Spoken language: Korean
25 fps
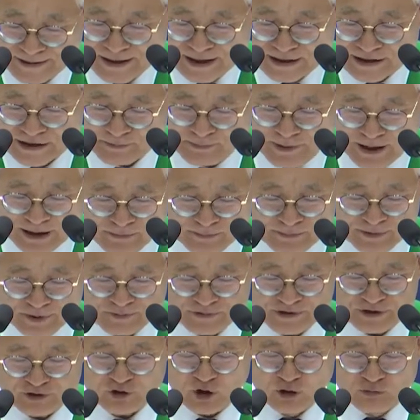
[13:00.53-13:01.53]
그러나 그
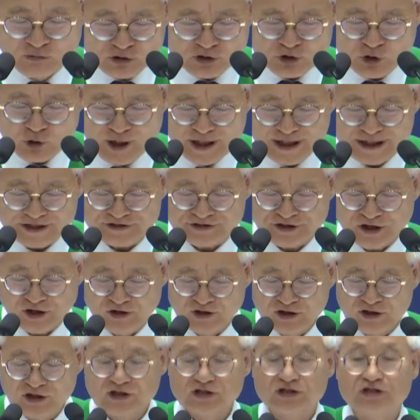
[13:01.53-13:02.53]
방법은 너무
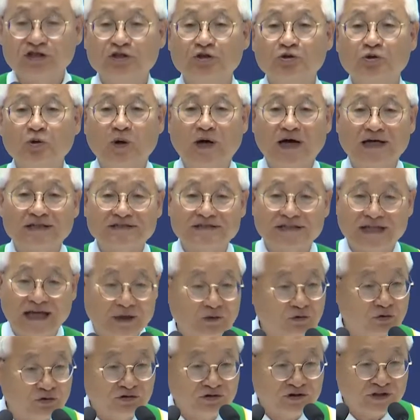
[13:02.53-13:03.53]
교활해서 기도하지
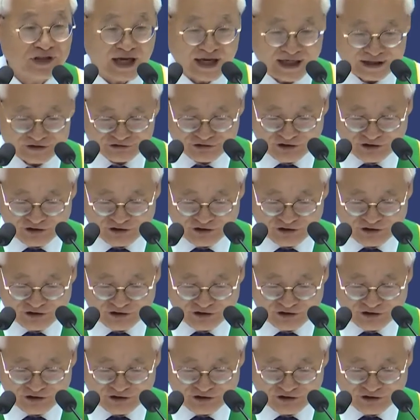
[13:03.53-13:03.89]
않고는